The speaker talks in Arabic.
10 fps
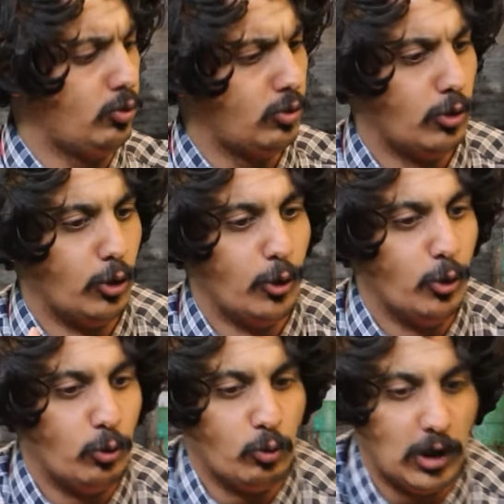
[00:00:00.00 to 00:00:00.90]
العود
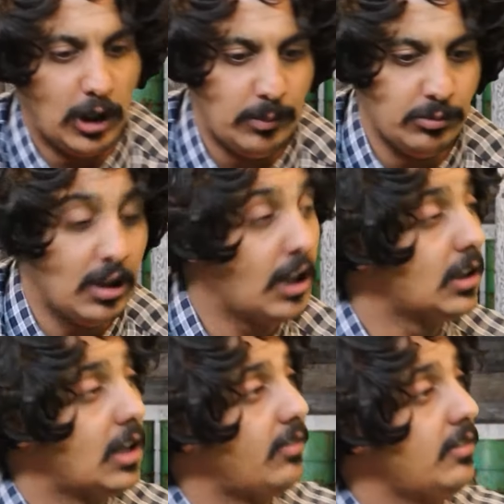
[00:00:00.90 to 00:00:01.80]
والحمد لله
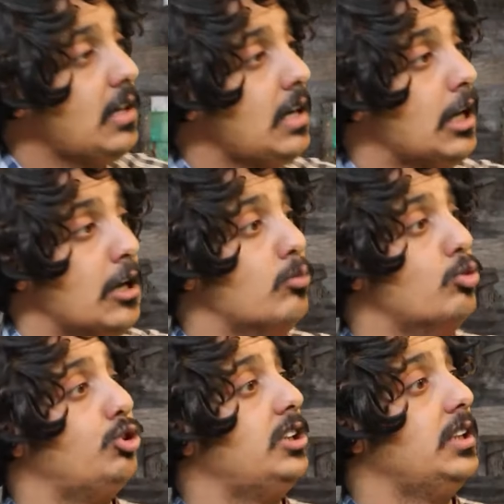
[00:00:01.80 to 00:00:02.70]
قد انا فنان
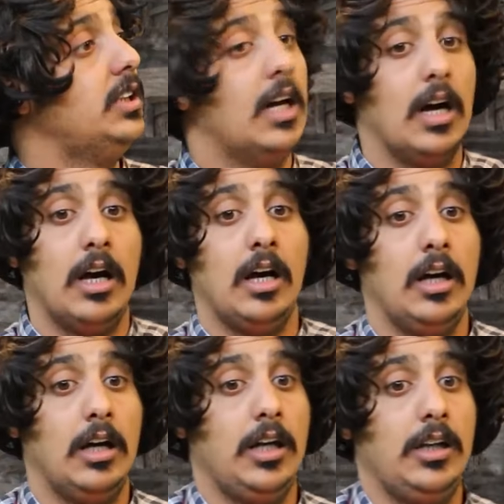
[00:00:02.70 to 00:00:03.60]
موسيقي
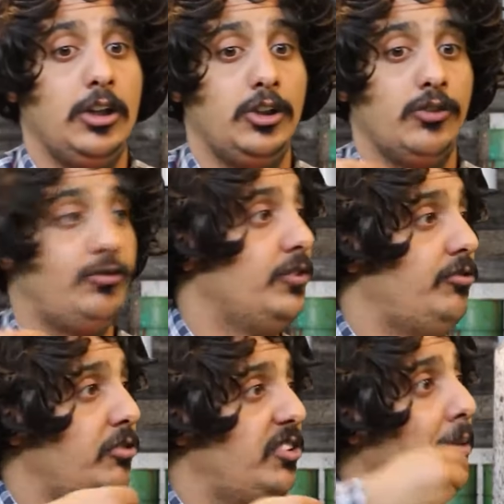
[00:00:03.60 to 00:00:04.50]
آه، يعني شوف في
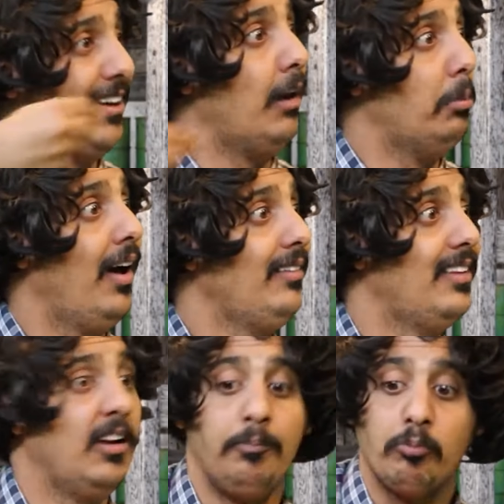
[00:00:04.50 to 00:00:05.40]
في, في
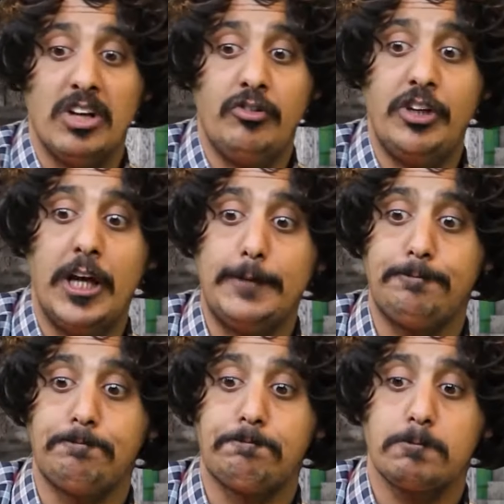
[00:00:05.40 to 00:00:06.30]
مقامات فيها